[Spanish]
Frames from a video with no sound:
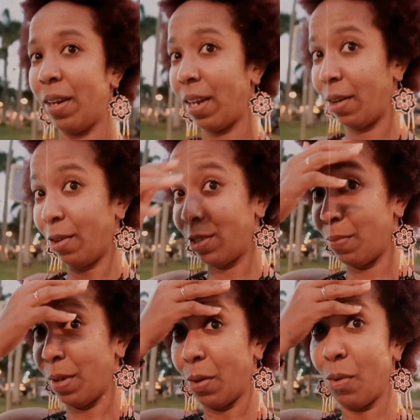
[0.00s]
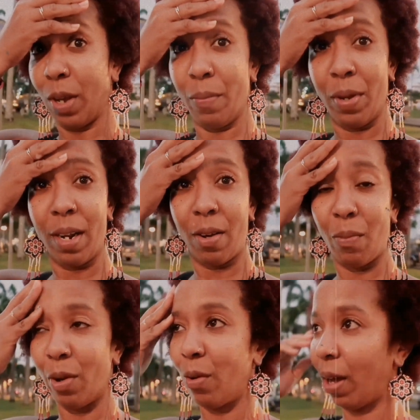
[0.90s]
Buenas noches mis cookies, miren
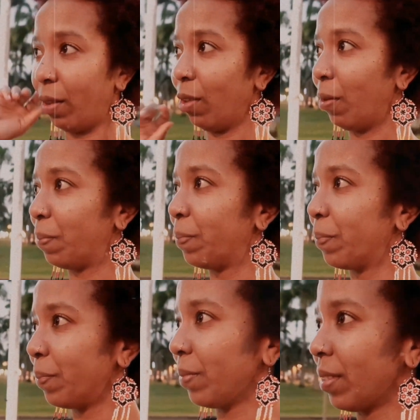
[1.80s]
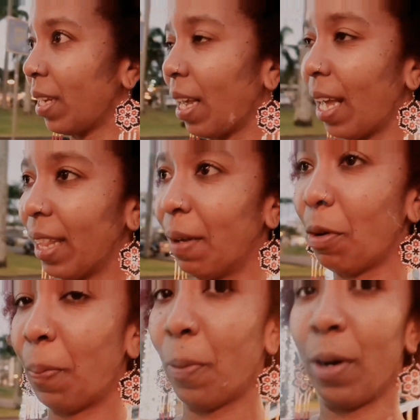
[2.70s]
cómo yo ando
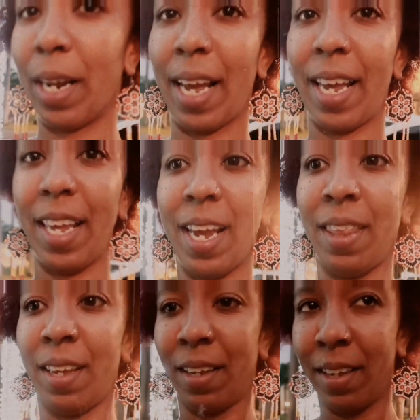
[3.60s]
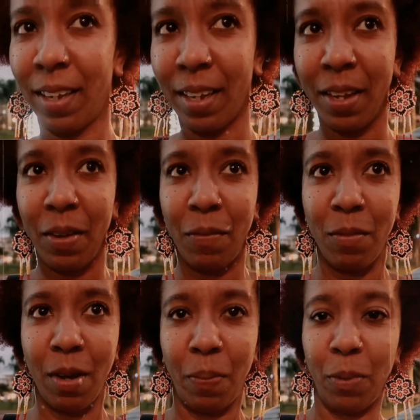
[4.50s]
Andamos por Cayenne
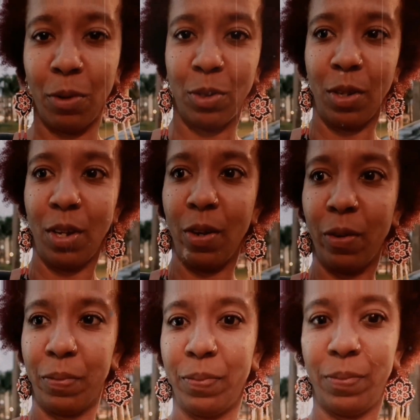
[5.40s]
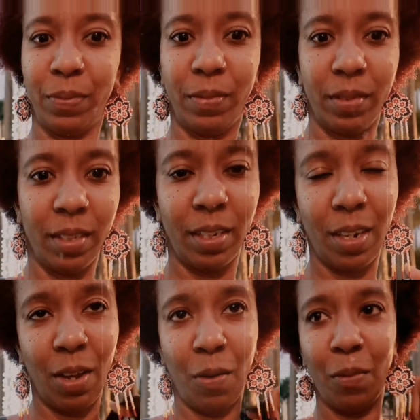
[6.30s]
Mi esposo y yo
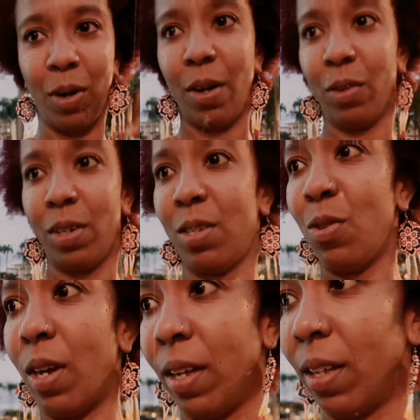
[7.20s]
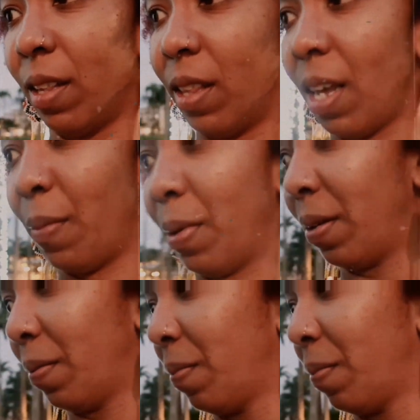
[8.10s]
Por la otra ciudad Dame